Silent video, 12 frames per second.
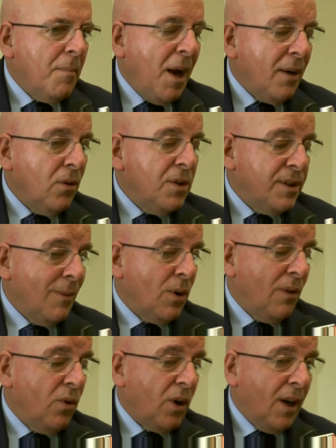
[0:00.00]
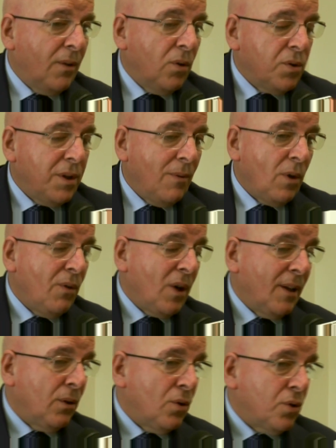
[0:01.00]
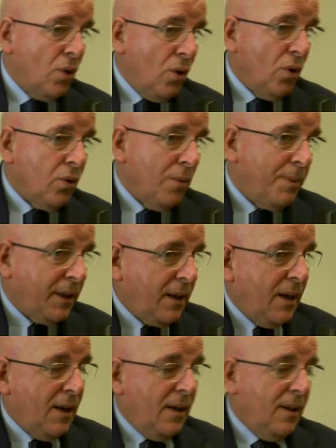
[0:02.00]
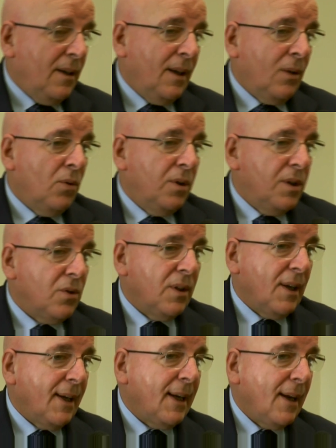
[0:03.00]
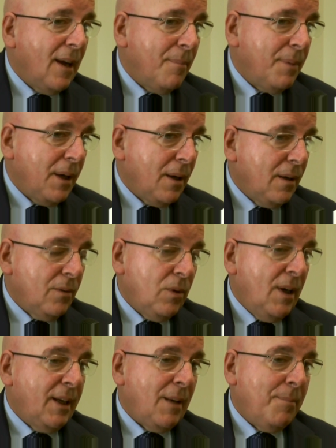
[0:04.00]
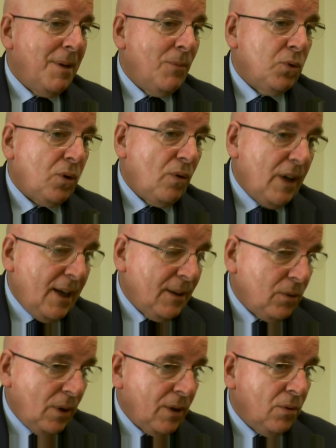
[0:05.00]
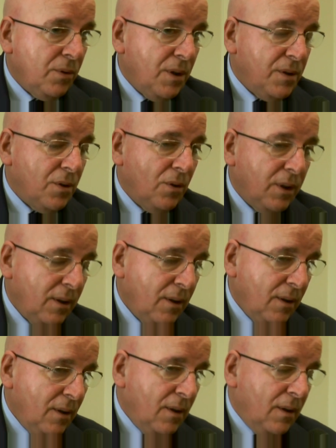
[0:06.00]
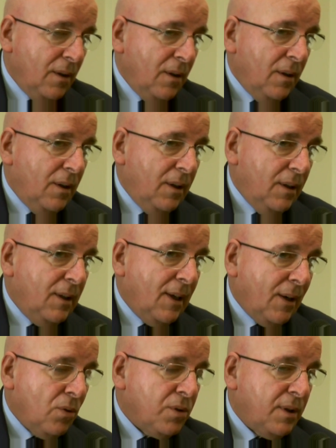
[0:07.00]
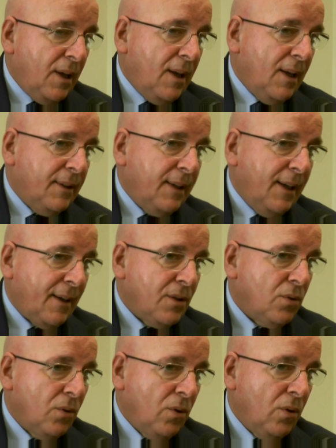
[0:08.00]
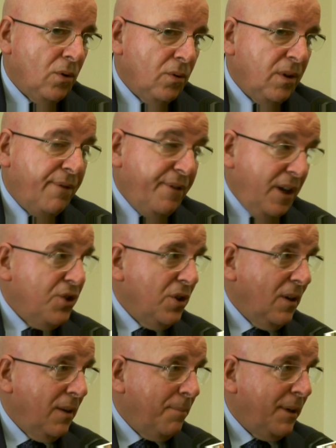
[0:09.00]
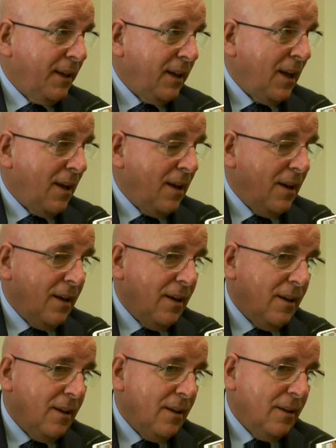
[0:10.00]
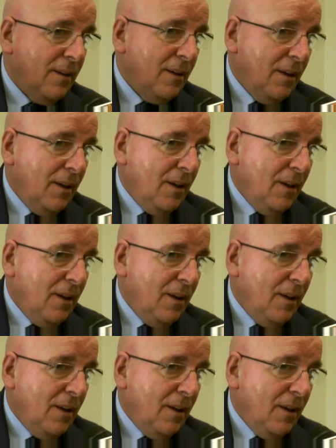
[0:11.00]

Ma noi stiamo lavorando, stiamo lavorando sodo perché le condizioni della Calabria, quelle che abbiamo trovato, le condizioni eh, della nostra terra sono difficili perché eh,